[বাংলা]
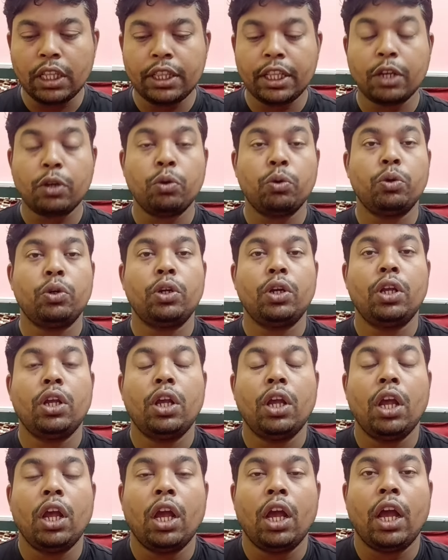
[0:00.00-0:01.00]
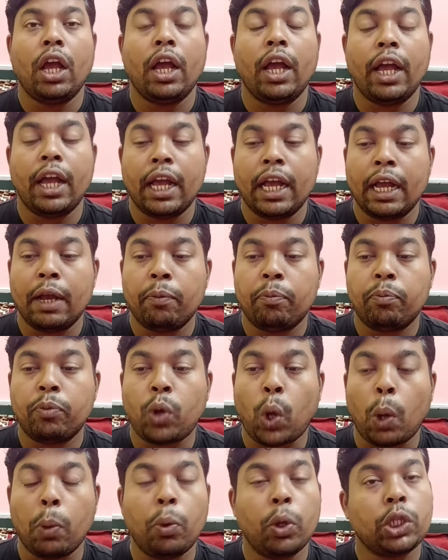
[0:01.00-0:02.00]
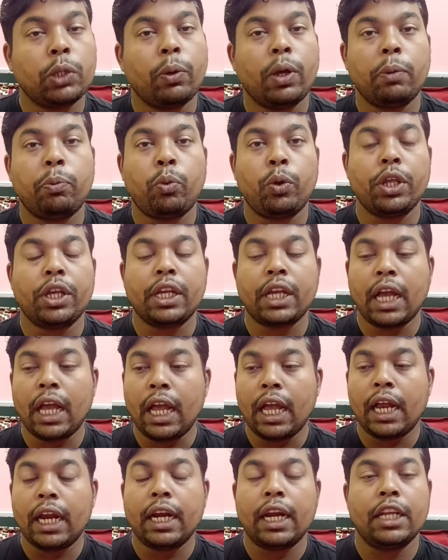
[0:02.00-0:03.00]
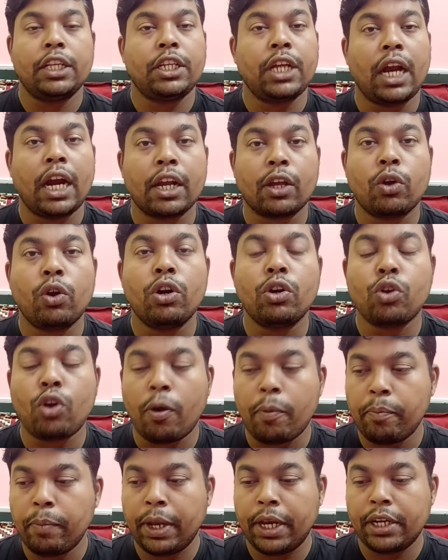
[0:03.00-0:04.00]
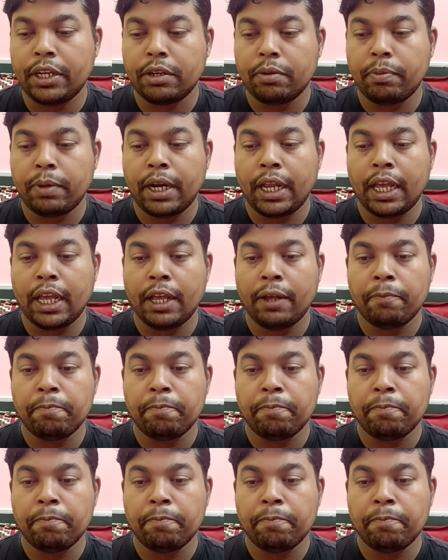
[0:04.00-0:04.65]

দেখুন কবে হতে পারে পরীক্ষা ঝাড়খণ্ড গভর্নমেন্ট মানে